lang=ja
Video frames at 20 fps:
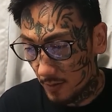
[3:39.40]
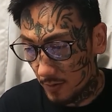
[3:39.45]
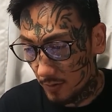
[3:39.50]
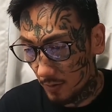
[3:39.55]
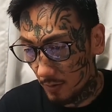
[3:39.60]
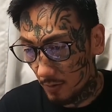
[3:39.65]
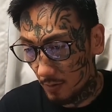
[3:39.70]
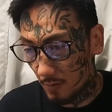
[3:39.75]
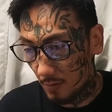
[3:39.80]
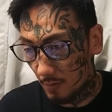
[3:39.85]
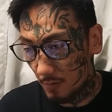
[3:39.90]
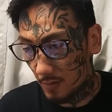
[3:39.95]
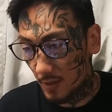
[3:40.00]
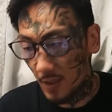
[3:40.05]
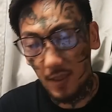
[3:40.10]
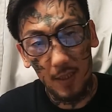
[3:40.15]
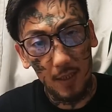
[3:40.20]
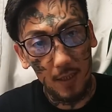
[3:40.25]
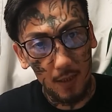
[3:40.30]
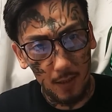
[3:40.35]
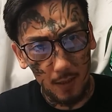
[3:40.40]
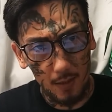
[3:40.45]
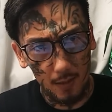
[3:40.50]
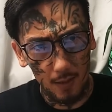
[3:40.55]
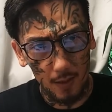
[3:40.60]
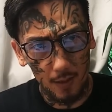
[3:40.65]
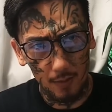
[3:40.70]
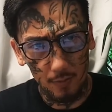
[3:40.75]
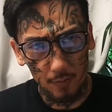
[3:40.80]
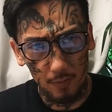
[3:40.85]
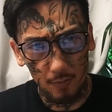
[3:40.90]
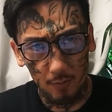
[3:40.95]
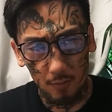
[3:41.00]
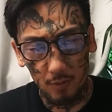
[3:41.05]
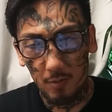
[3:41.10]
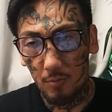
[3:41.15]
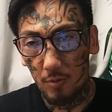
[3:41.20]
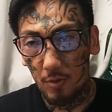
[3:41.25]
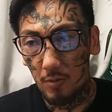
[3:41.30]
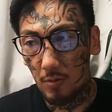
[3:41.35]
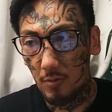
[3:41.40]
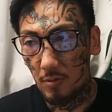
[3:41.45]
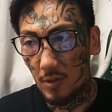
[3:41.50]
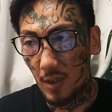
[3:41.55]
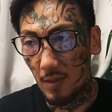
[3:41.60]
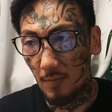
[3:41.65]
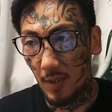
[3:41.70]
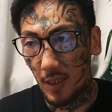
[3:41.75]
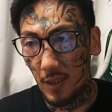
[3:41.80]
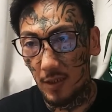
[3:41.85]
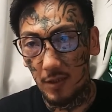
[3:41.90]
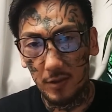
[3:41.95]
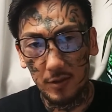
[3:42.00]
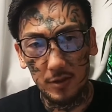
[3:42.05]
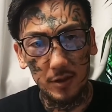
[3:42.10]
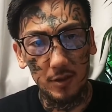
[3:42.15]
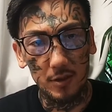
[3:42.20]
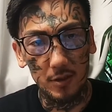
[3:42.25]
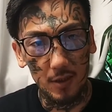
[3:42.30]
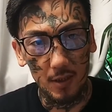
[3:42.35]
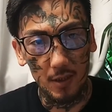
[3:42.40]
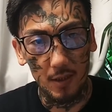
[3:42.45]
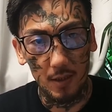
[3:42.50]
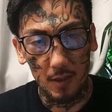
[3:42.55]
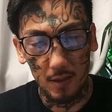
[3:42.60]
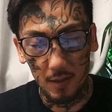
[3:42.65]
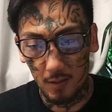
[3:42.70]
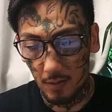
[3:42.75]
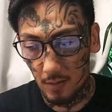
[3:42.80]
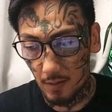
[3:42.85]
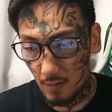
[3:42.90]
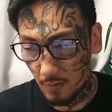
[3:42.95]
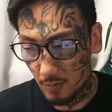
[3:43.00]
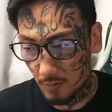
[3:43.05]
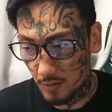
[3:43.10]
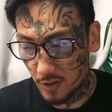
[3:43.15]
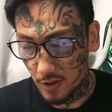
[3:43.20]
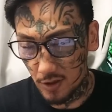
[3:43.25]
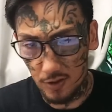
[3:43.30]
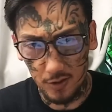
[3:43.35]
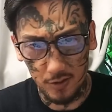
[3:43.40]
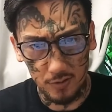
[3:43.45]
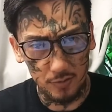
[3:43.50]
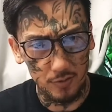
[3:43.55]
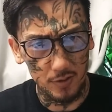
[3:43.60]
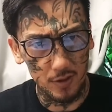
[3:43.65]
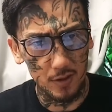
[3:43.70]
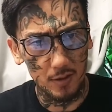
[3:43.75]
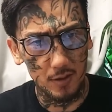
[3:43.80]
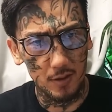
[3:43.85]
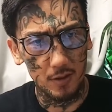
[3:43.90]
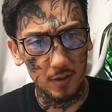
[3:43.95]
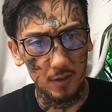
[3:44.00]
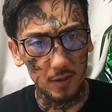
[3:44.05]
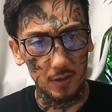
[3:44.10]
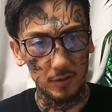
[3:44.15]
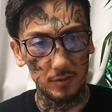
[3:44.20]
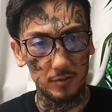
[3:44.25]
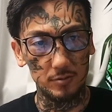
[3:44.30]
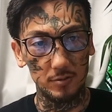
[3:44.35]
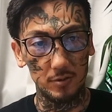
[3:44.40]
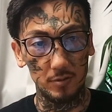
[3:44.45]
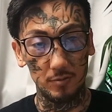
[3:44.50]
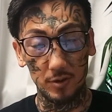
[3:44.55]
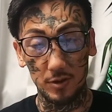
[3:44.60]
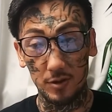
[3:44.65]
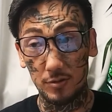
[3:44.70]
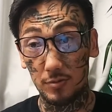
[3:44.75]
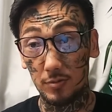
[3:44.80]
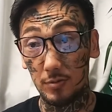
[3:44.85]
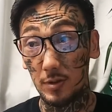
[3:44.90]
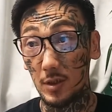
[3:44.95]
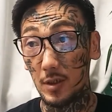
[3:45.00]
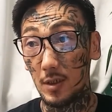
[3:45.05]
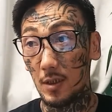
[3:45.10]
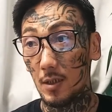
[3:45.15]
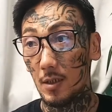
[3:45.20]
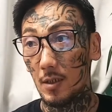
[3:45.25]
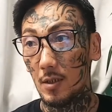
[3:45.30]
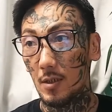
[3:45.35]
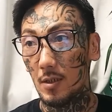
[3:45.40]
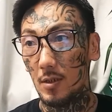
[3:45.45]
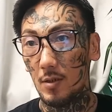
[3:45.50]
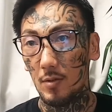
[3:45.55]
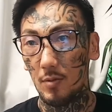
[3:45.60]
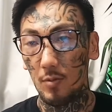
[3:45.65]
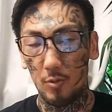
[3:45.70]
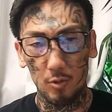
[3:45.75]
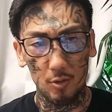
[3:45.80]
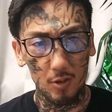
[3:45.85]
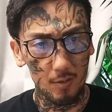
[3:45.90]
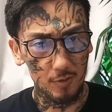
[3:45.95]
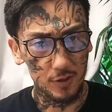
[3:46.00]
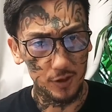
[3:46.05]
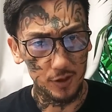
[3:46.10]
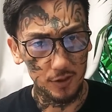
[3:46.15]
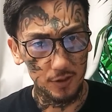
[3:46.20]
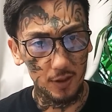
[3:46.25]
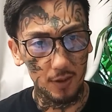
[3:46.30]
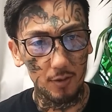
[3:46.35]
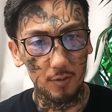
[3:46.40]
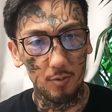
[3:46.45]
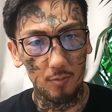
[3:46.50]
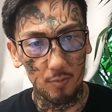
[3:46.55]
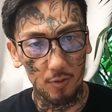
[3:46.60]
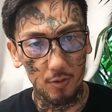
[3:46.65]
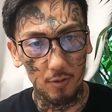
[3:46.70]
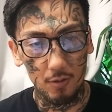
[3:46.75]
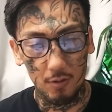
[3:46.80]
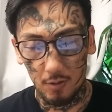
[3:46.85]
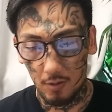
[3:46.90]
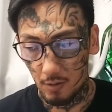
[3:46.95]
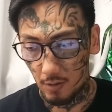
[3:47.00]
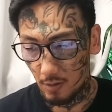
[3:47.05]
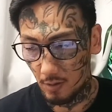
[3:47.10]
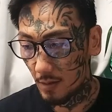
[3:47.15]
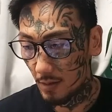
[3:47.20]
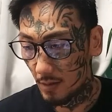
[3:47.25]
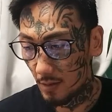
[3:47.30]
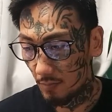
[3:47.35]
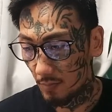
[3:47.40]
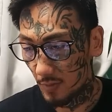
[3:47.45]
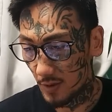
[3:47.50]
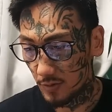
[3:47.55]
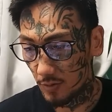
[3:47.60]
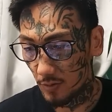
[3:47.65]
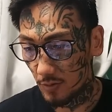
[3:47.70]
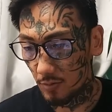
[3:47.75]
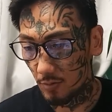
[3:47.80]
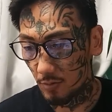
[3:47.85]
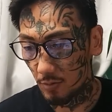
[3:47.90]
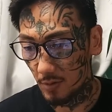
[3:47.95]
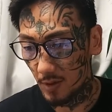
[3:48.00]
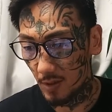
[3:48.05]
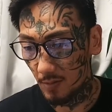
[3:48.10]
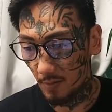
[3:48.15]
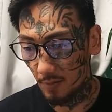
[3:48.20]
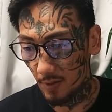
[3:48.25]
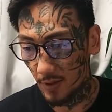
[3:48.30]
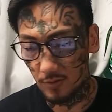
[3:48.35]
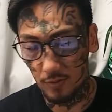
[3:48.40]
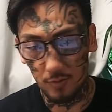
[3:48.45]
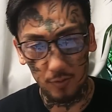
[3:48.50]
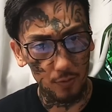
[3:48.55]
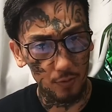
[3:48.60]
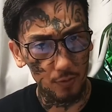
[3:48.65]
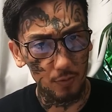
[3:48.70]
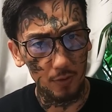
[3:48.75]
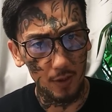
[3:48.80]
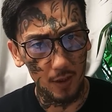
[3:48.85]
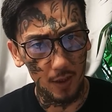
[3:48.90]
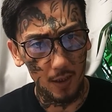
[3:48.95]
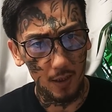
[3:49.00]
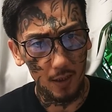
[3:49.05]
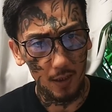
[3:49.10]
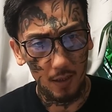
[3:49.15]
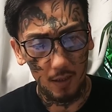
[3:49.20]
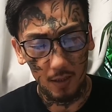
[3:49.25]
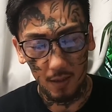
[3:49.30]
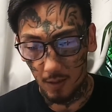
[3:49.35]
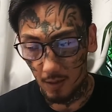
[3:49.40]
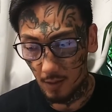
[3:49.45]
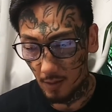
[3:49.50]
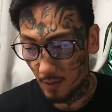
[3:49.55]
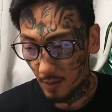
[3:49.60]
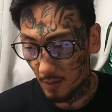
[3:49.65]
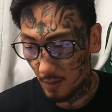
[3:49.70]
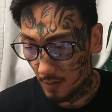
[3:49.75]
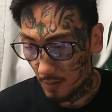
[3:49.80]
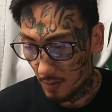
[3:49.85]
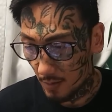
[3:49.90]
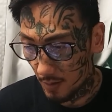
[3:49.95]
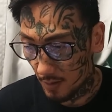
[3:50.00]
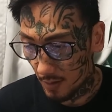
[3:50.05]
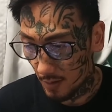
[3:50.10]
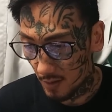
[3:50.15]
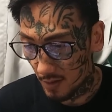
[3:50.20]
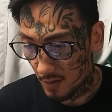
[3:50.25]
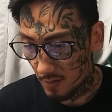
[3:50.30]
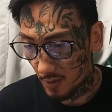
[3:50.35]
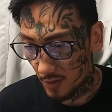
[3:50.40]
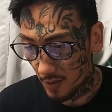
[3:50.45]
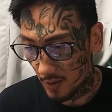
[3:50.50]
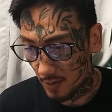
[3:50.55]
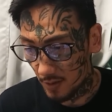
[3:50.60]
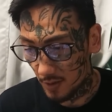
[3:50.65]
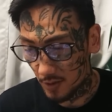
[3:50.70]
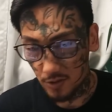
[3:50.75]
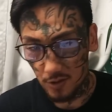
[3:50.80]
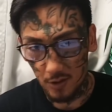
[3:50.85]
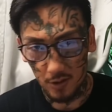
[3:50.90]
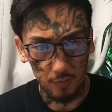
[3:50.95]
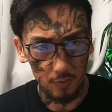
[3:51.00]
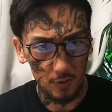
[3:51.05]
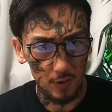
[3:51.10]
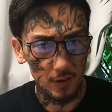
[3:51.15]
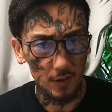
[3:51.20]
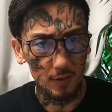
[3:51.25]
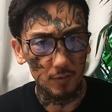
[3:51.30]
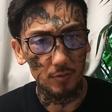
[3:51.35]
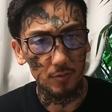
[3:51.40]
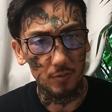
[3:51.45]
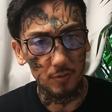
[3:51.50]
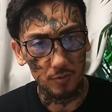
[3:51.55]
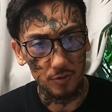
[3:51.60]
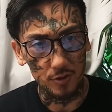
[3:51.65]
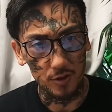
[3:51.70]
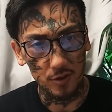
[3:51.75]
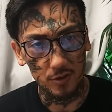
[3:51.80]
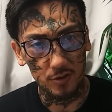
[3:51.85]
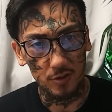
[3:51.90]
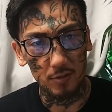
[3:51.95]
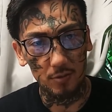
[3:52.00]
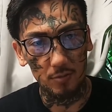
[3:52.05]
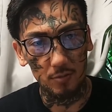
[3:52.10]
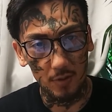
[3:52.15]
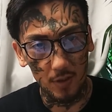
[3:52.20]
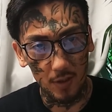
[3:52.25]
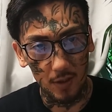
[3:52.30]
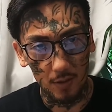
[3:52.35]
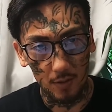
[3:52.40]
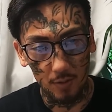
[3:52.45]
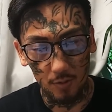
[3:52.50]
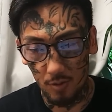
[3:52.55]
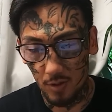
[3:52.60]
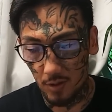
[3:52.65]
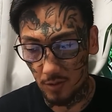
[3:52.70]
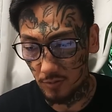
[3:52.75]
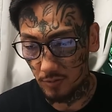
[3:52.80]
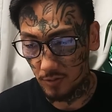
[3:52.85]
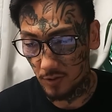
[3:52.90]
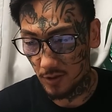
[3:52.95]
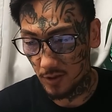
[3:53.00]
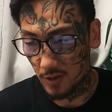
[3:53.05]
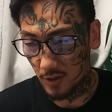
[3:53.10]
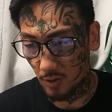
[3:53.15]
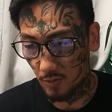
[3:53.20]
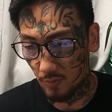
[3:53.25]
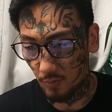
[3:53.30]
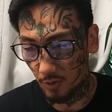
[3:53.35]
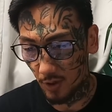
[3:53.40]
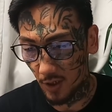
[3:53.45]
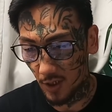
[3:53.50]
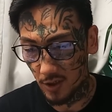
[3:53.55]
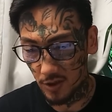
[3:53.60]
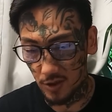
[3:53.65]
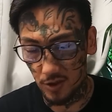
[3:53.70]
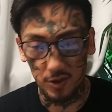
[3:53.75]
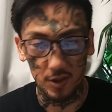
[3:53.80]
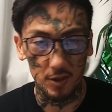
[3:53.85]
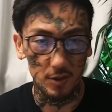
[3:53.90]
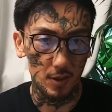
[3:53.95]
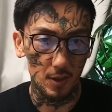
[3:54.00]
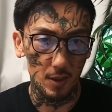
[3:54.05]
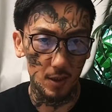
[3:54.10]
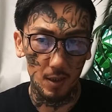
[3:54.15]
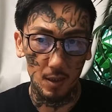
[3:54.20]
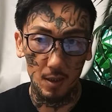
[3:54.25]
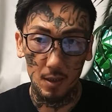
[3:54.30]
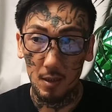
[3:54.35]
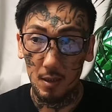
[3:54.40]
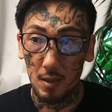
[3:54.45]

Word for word: そう。でね、あの、俺も今回負けたくせにね、あの、T シャツの宣伝なんかするのも非常におこがましいんだけども、まあ、それとこれは別ということで、えー、今ね、ナチュラルボーンダードックの新作のね、予約受付をもう開始してて、